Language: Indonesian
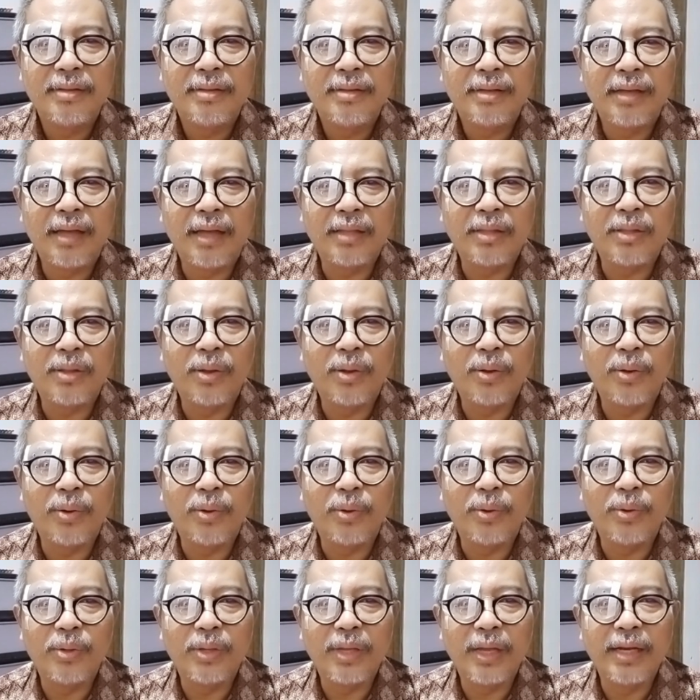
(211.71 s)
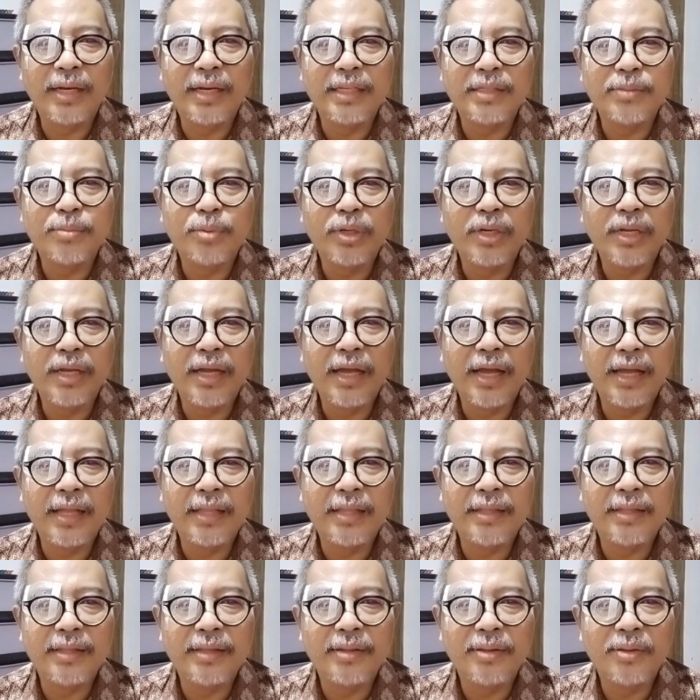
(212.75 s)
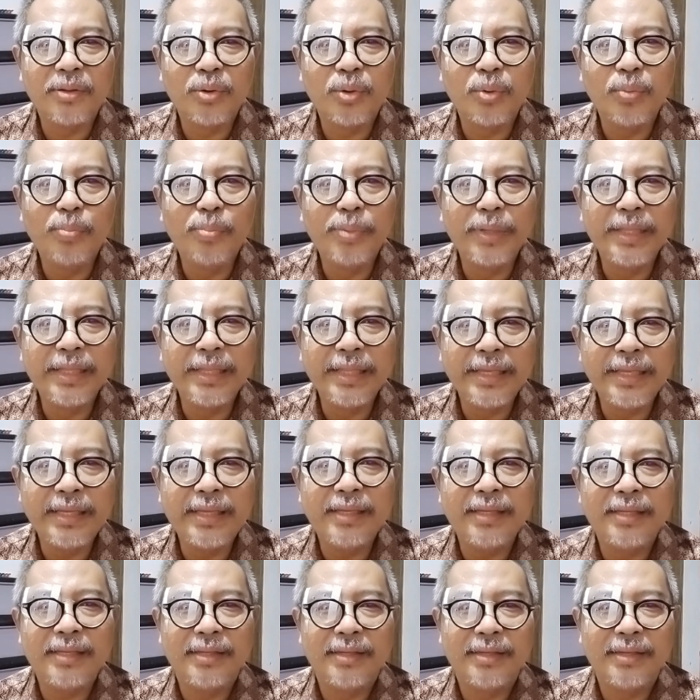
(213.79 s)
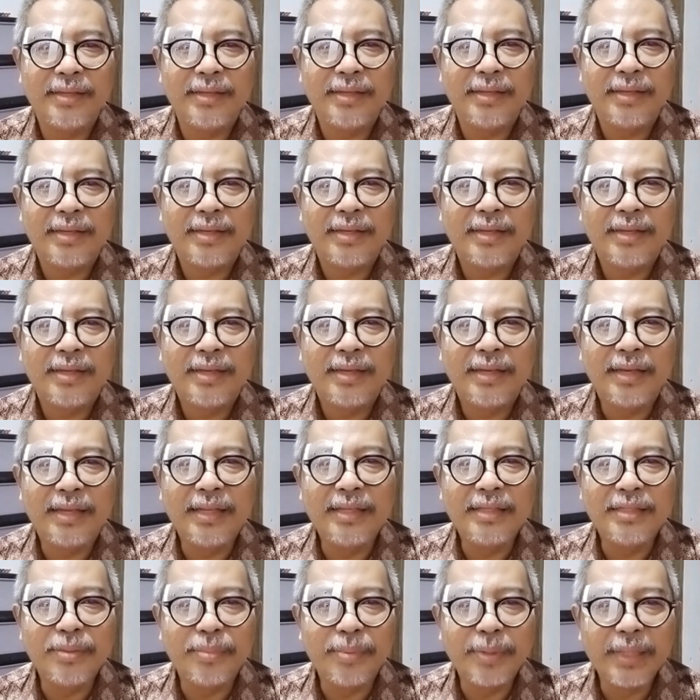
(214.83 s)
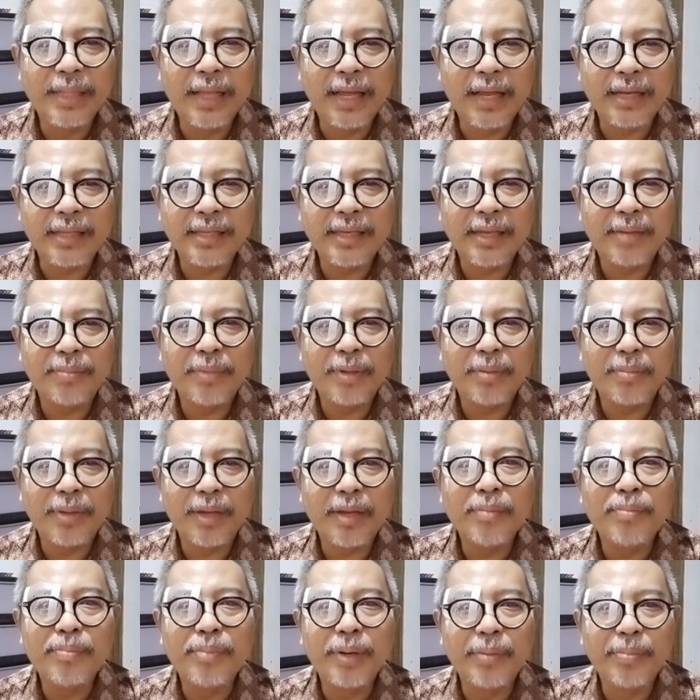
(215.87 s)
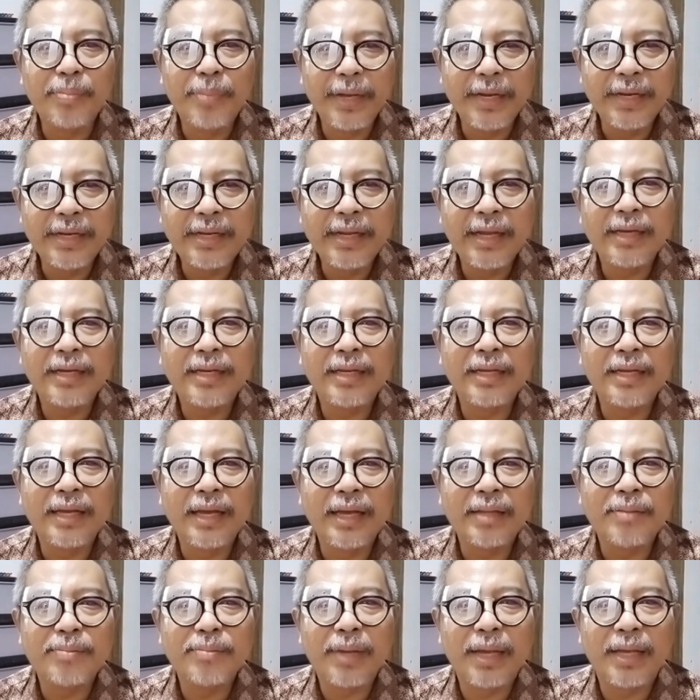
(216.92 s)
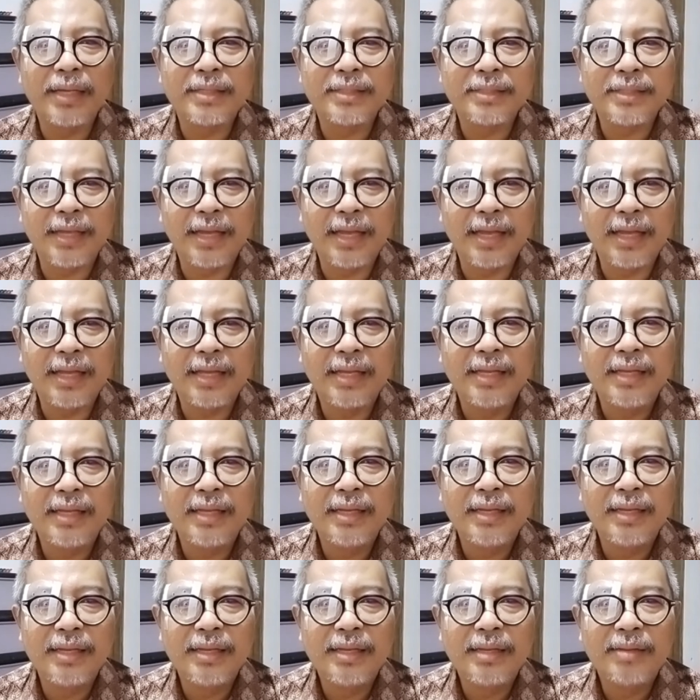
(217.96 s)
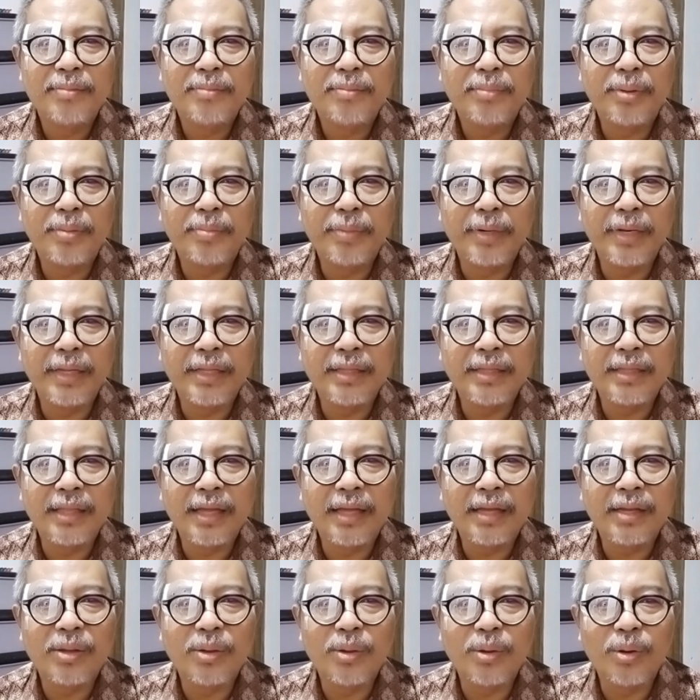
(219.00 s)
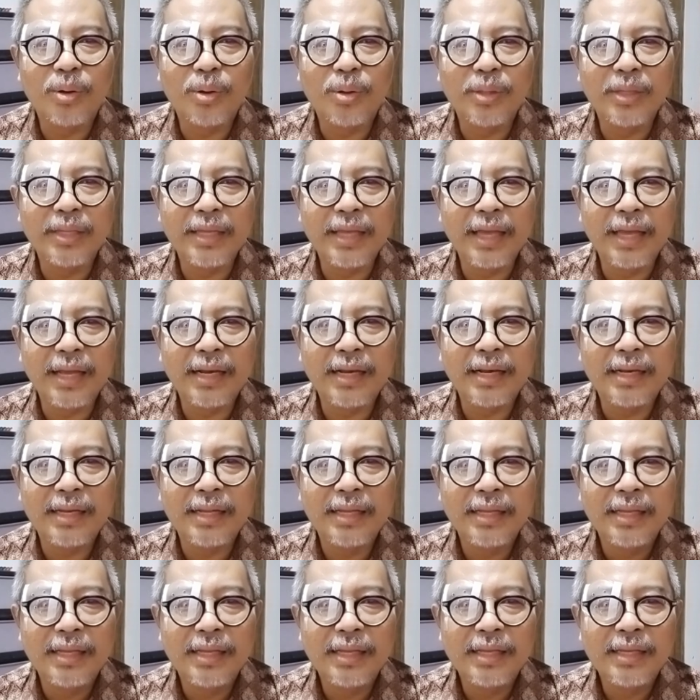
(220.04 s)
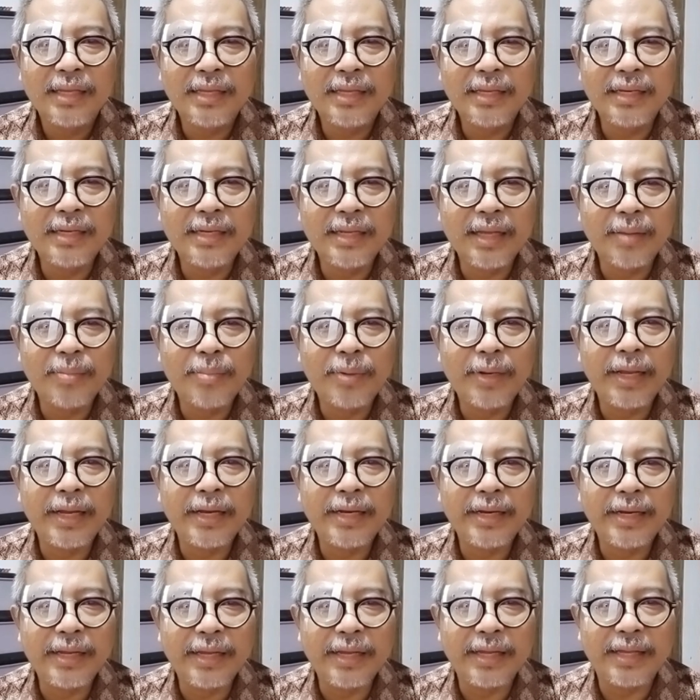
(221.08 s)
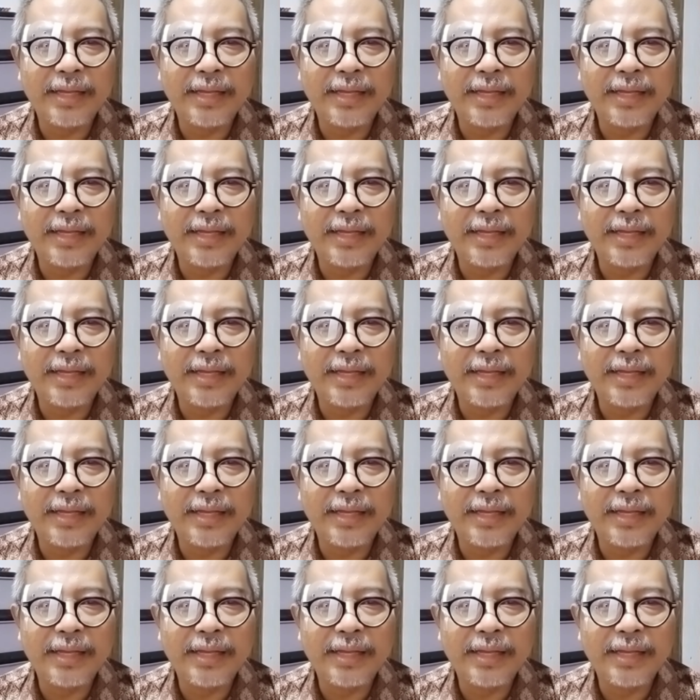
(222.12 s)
atau yang disebut dengan company ini sebenarnya memang berbeda dengan masa pemerintah kolonial India Belanda.